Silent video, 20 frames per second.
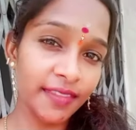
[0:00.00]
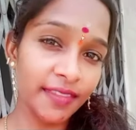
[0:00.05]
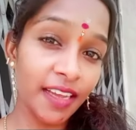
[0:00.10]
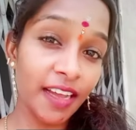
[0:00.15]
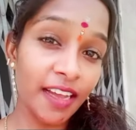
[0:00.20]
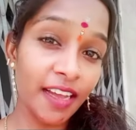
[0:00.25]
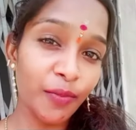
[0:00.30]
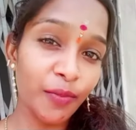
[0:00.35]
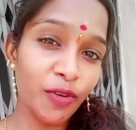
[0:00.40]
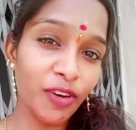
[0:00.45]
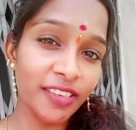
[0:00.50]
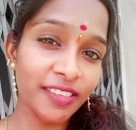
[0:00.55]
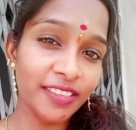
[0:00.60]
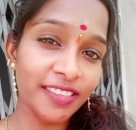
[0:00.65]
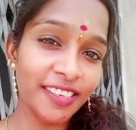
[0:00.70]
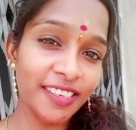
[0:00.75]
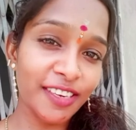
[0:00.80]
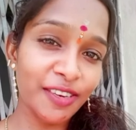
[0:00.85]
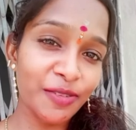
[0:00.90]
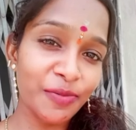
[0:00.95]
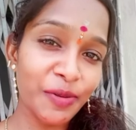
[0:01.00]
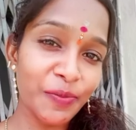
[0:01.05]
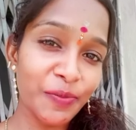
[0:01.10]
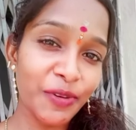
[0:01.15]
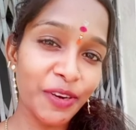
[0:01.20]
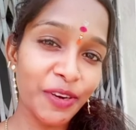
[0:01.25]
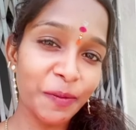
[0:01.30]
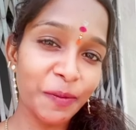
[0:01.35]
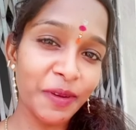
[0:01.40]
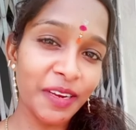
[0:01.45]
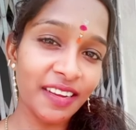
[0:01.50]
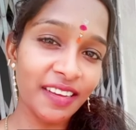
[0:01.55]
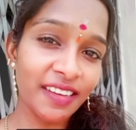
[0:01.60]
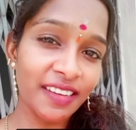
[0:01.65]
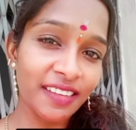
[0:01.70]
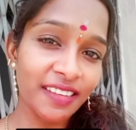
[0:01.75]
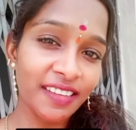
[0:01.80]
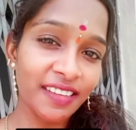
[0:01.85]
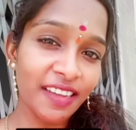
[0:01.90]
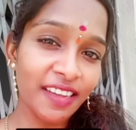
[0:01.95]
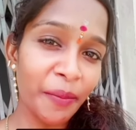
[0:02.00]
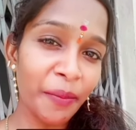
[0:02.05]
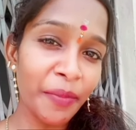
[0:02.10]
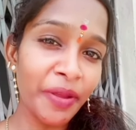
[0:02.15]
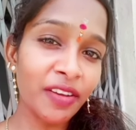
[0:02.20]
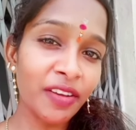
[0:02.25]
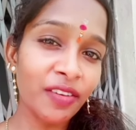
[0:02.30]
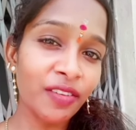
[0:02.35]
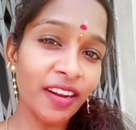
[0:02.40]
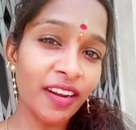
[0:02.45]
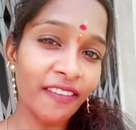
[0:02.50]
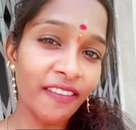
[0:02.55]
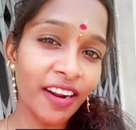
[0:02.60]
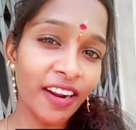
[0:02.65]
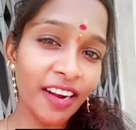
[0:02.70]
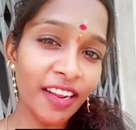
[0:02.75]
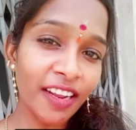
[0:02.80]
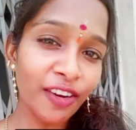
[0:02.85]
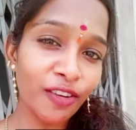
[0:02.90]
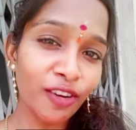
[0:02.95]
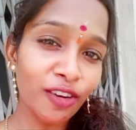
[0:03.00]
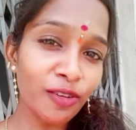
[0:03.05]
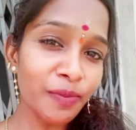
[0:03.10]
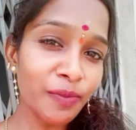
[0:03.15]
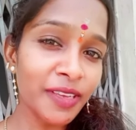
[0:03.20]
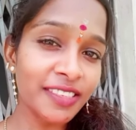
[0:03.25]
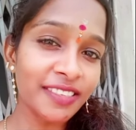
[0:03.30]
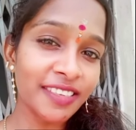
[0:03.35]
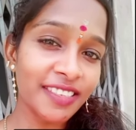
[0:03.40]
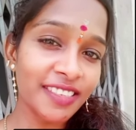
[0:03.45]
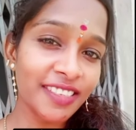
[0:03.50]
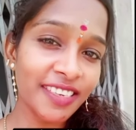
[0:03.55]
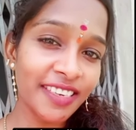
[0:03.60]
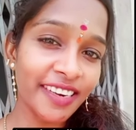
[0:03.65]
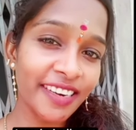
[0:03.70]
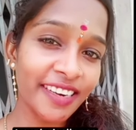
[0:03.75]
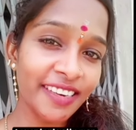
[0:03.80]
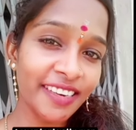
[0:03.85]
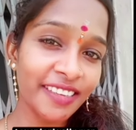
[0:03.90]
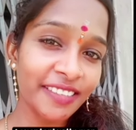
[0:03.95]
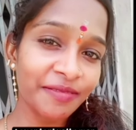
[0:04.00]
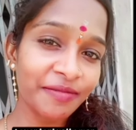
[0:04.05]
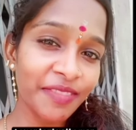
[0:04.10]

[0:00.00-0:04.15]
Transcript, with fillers: హాయ్ బాయ్స్ నేను మీ పొట్టు మీకు లవర్ లేని వాళ్ళు మెసేజ్ చేయండి